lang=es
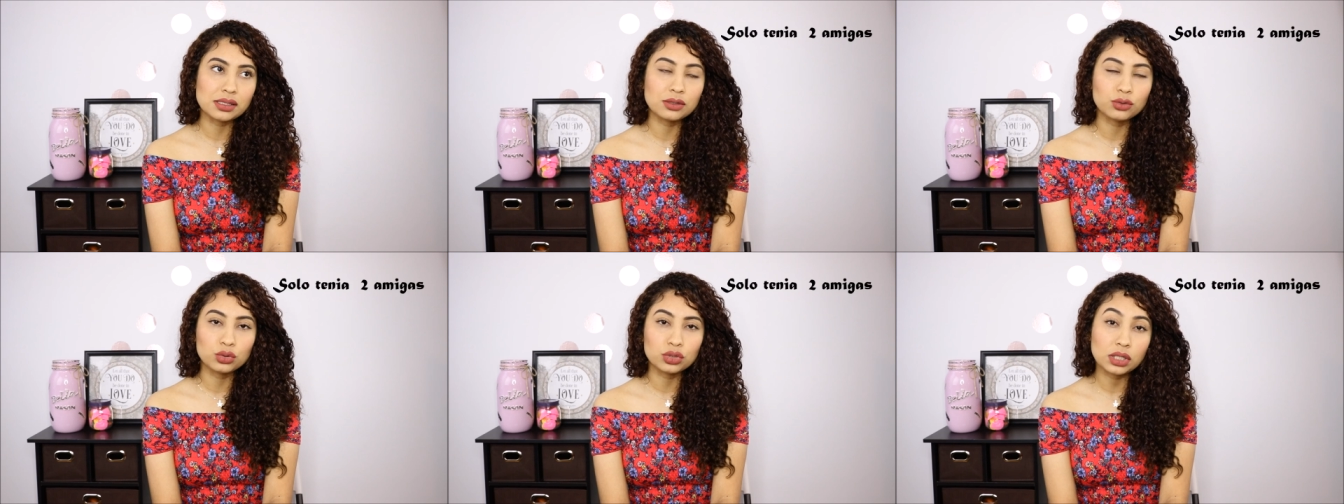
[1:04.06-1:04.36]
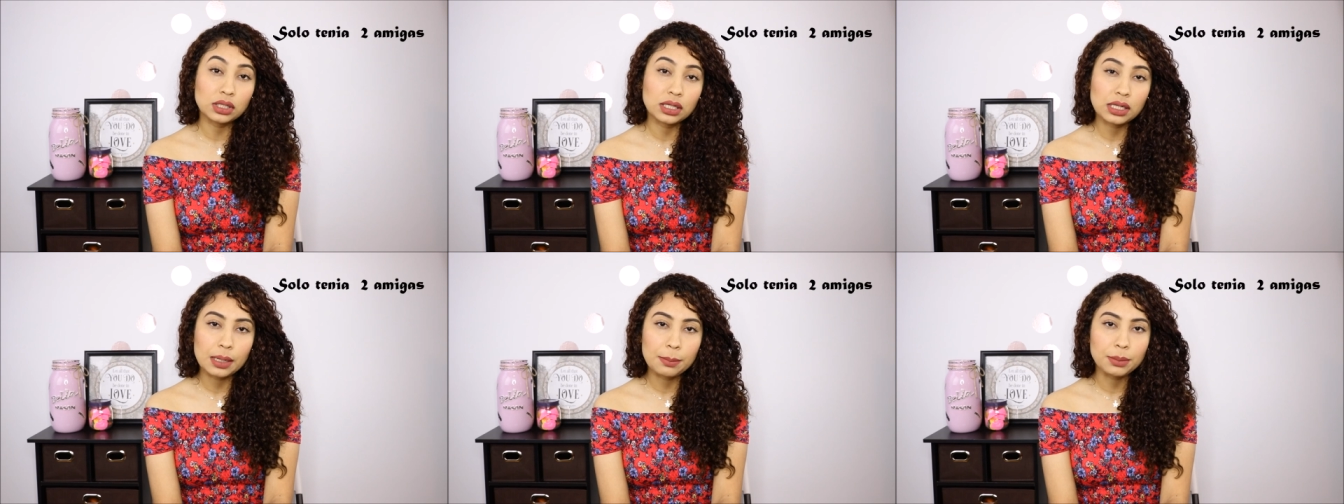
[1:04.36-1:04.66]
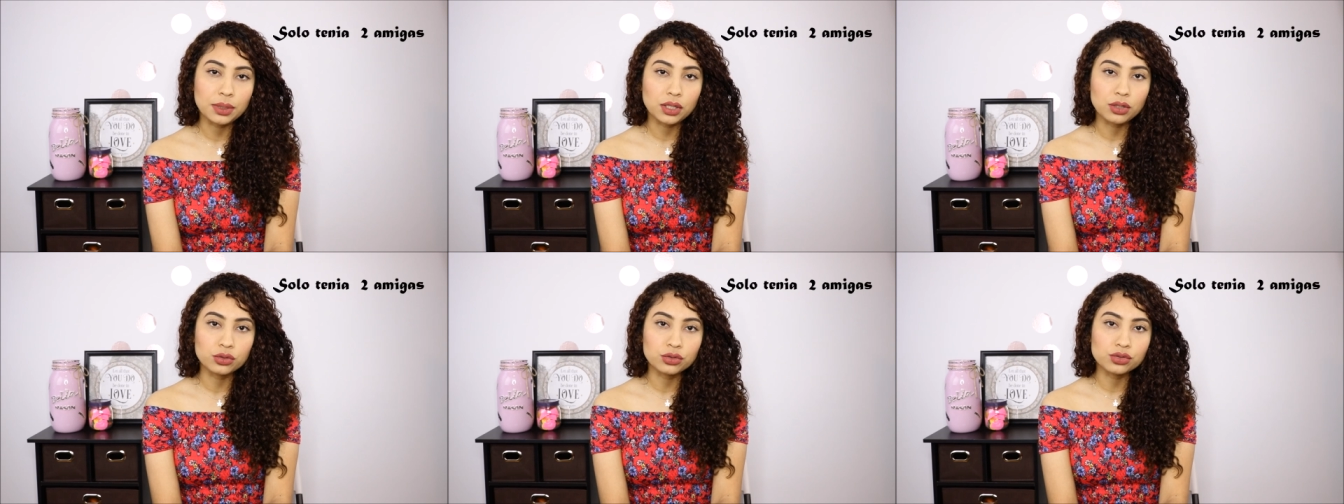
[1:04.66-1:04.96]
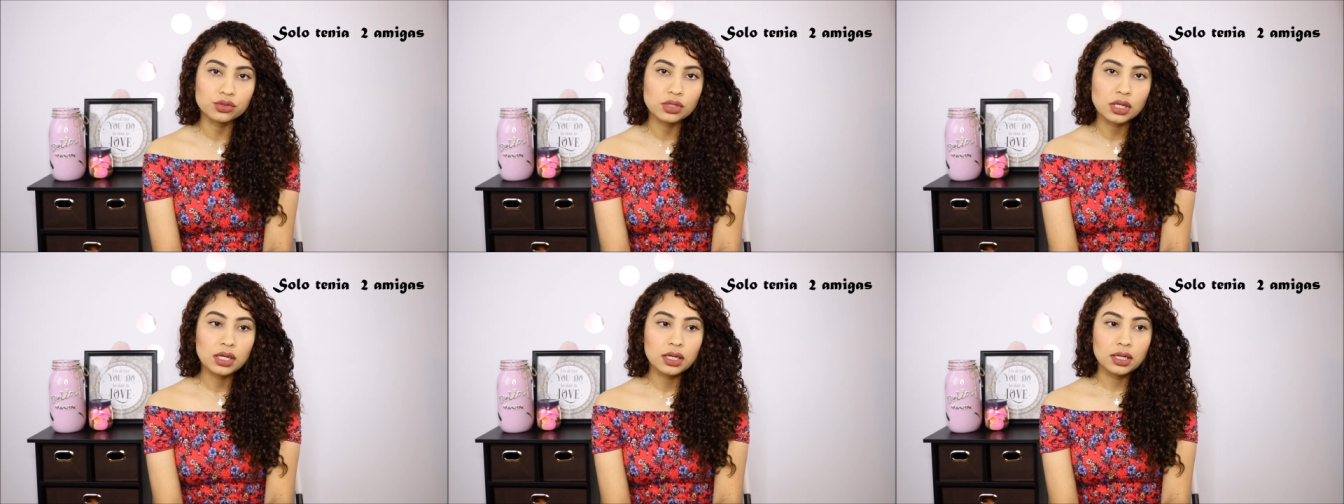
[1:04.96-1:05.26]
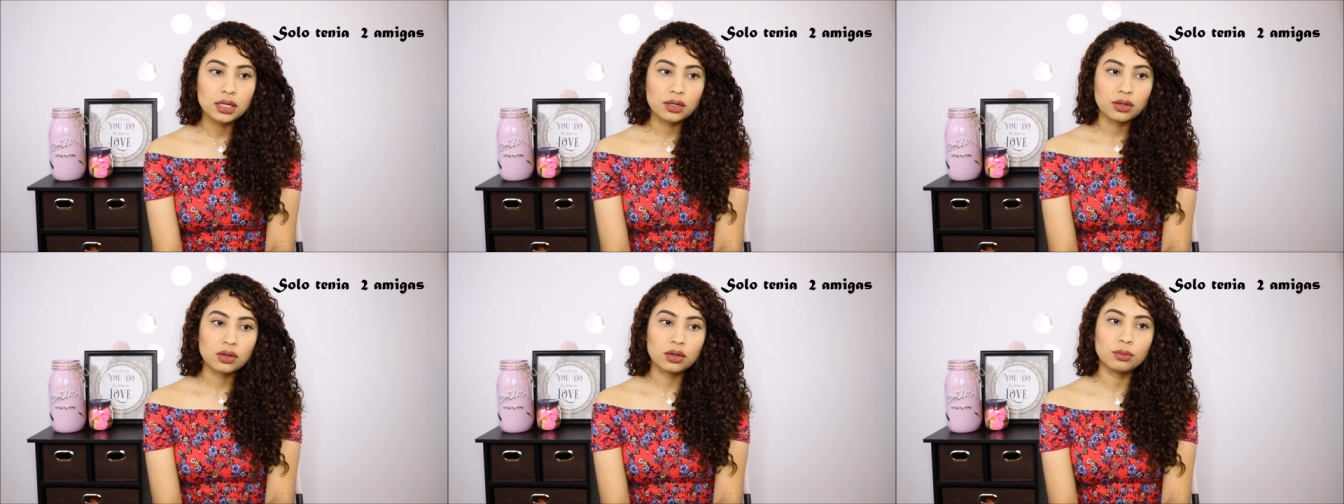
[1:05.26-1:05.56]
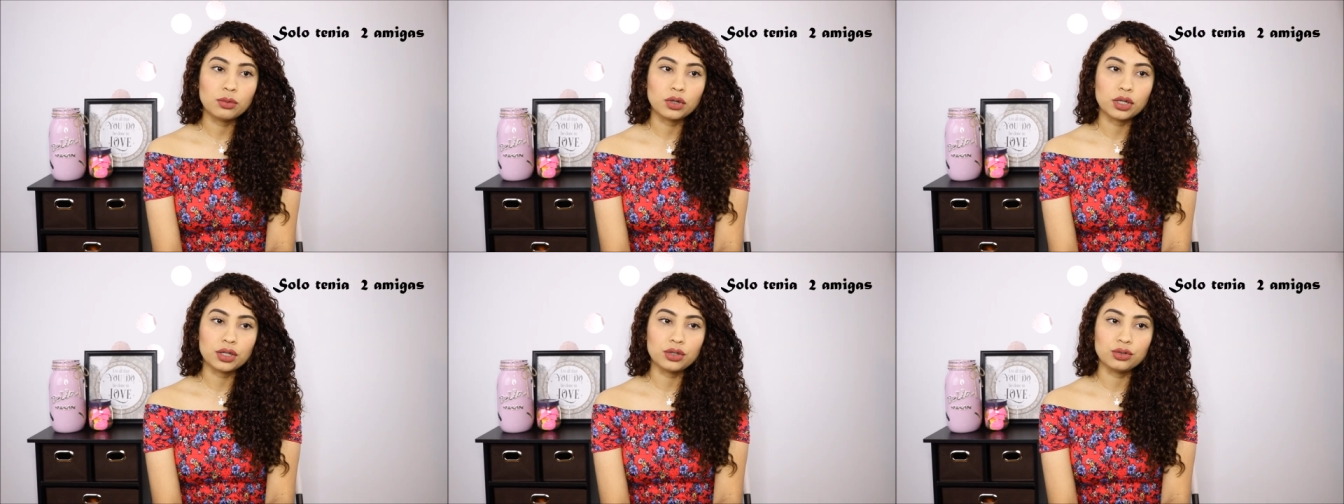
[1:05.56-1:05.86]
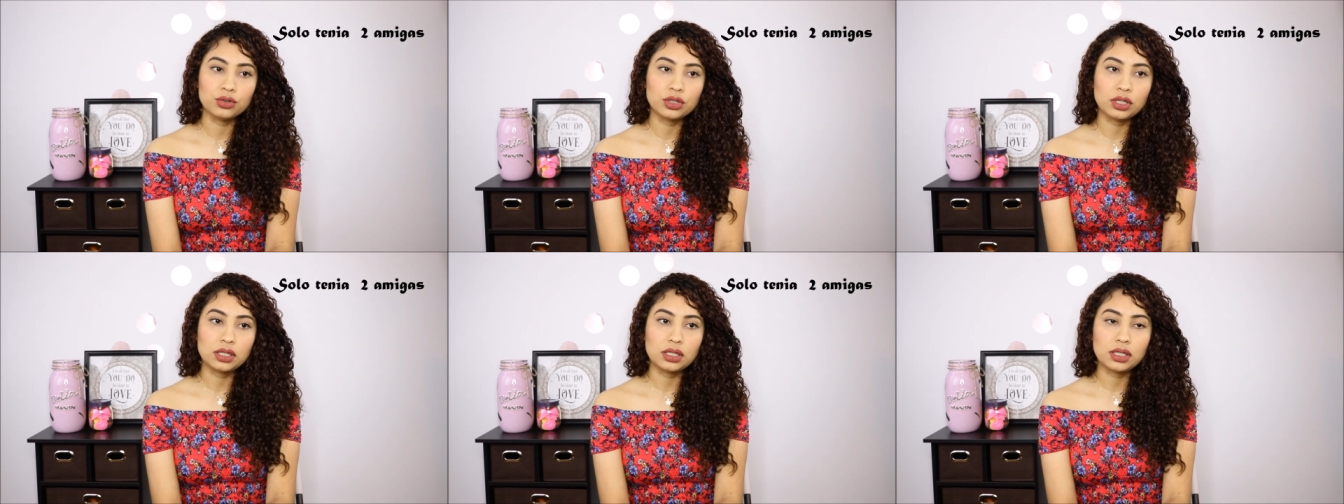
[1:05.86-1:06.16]
de no tener amigos, como que
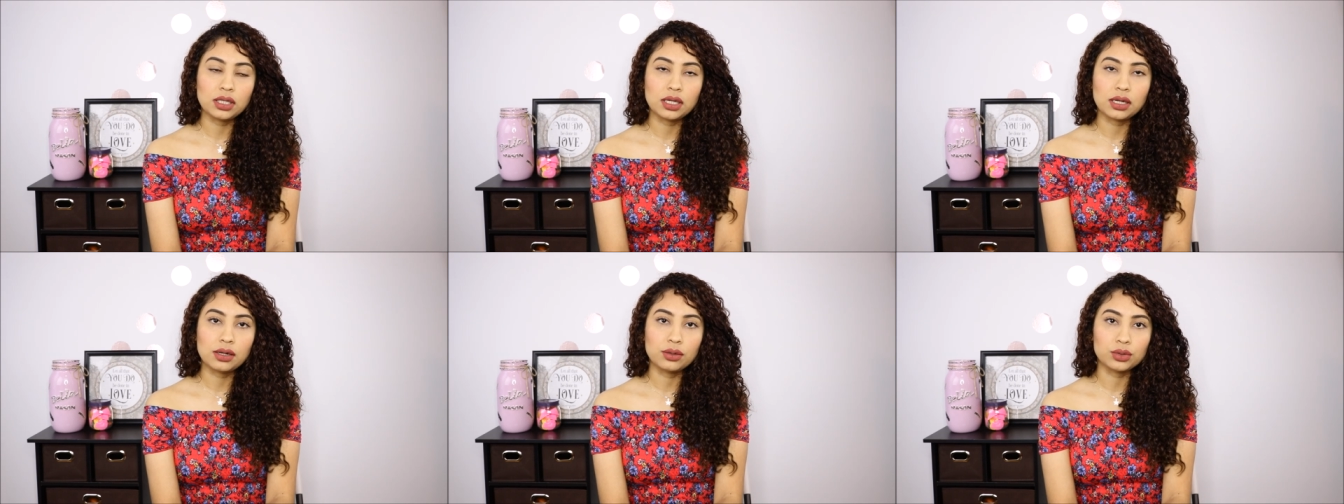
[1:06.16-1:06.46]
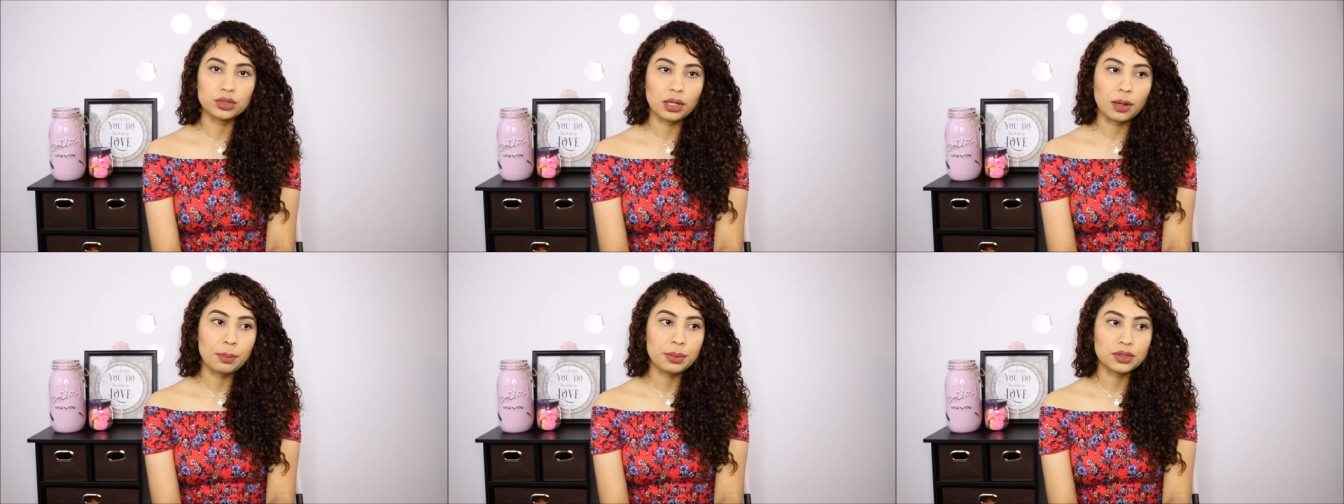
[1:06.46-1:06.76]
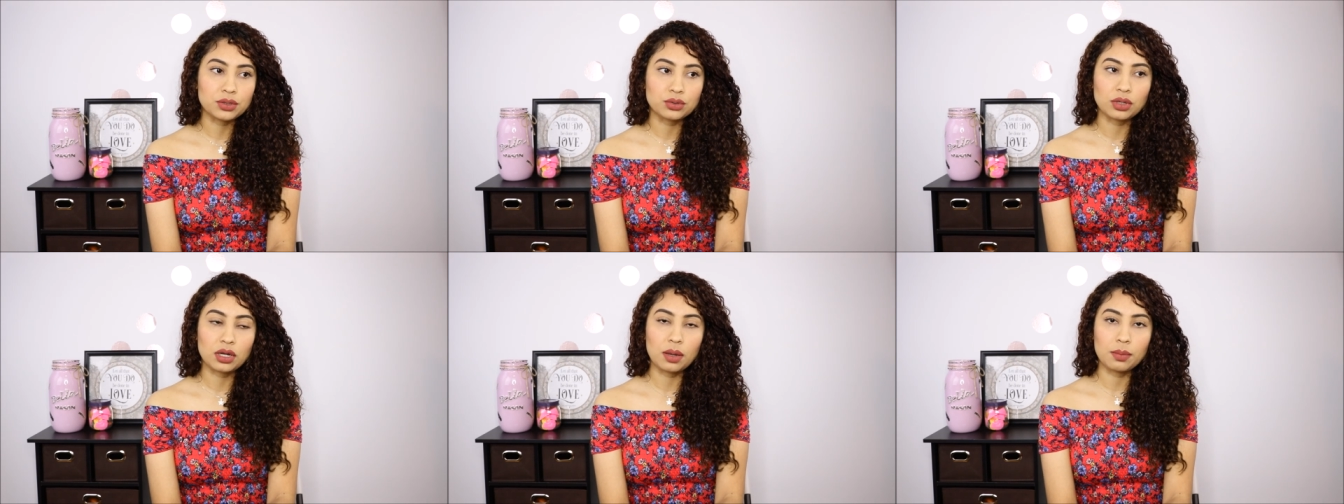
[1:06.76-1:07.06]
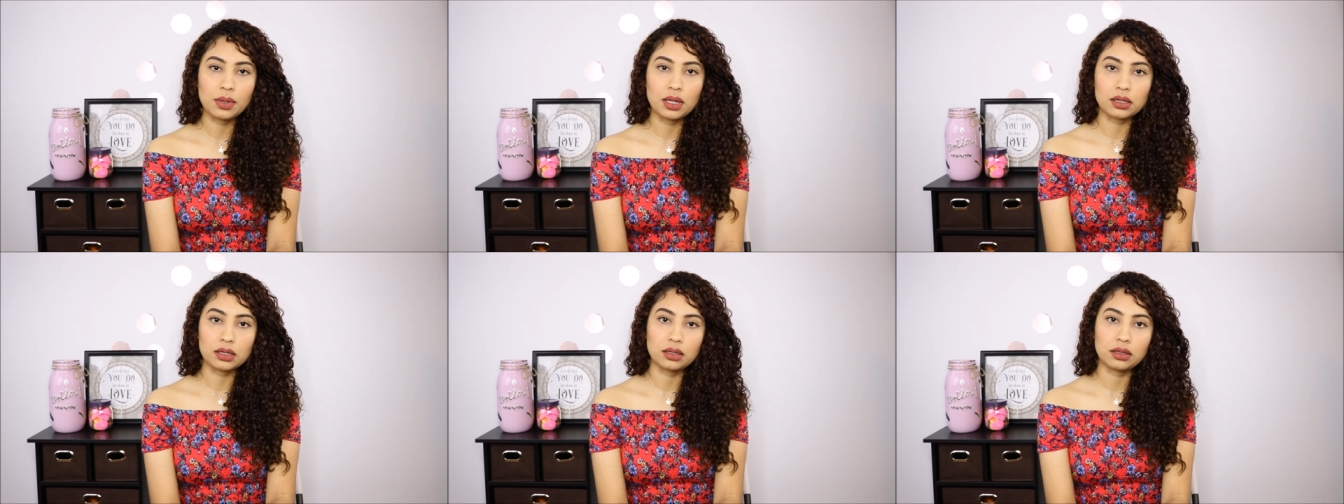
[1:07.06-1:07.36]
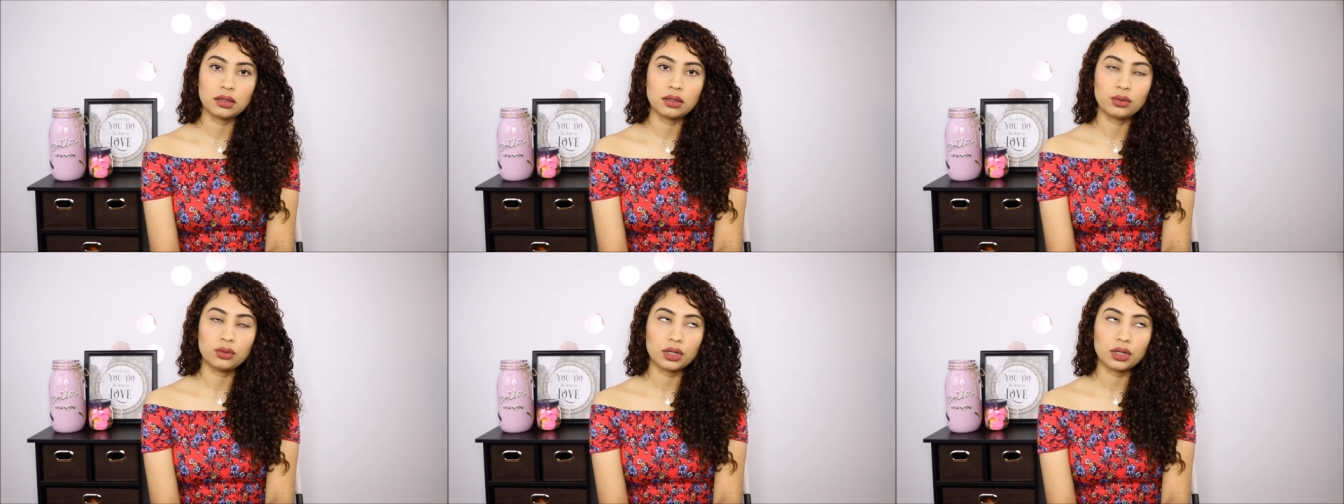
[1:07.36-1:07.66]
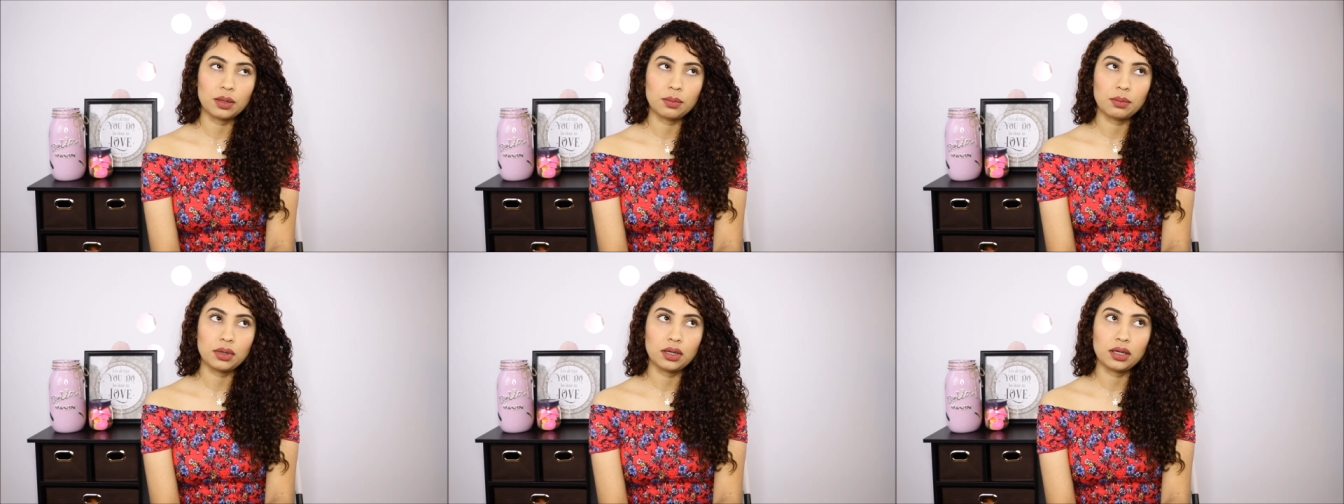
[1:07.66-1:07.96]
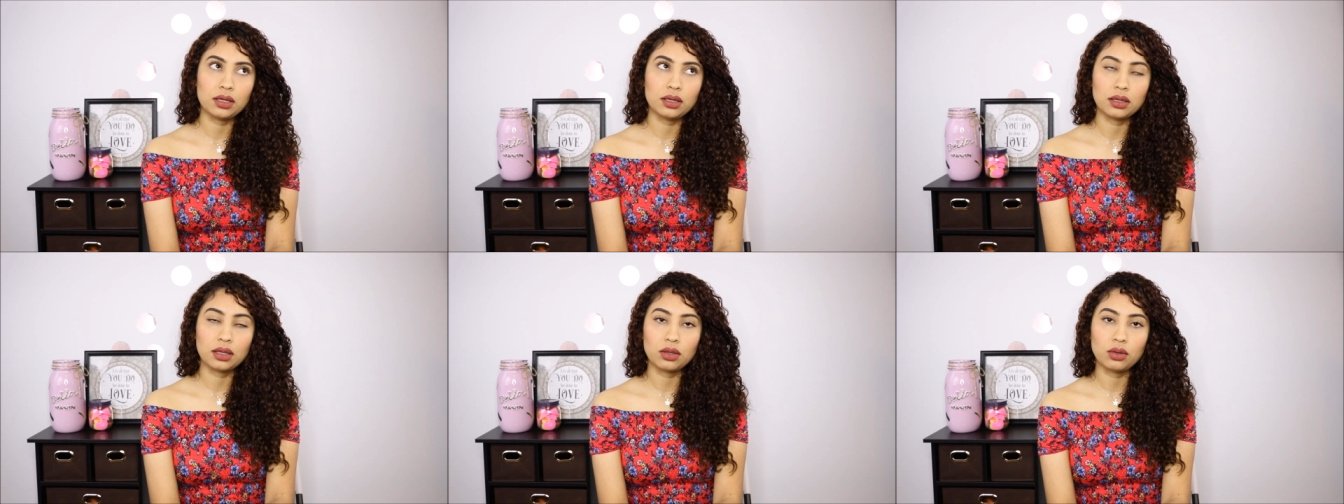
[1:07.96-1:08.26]
no tenía otras personas a mi alrededor que
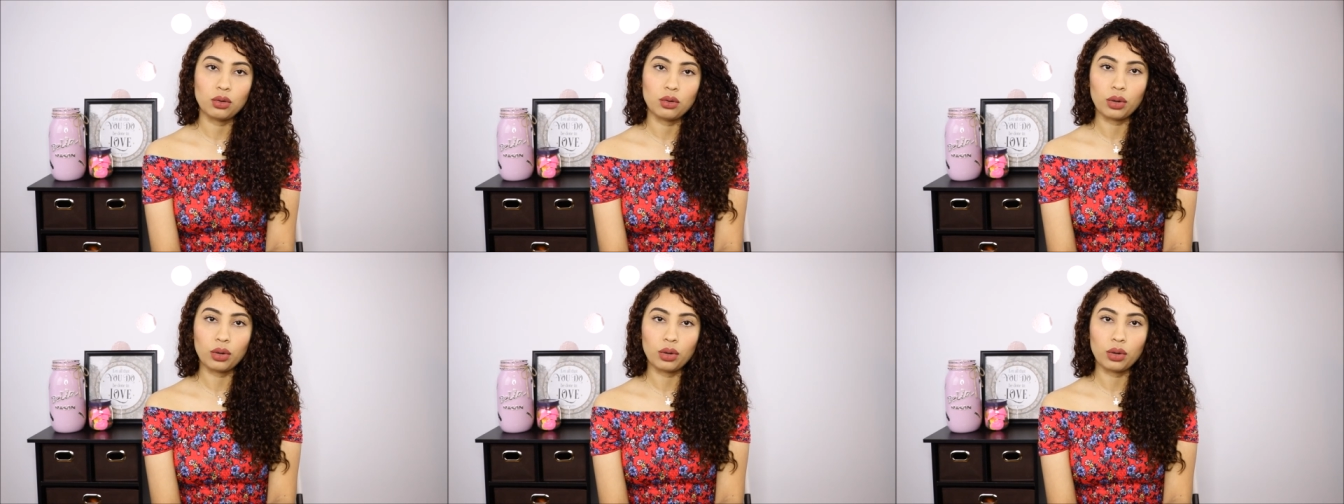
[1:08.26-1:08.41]
me,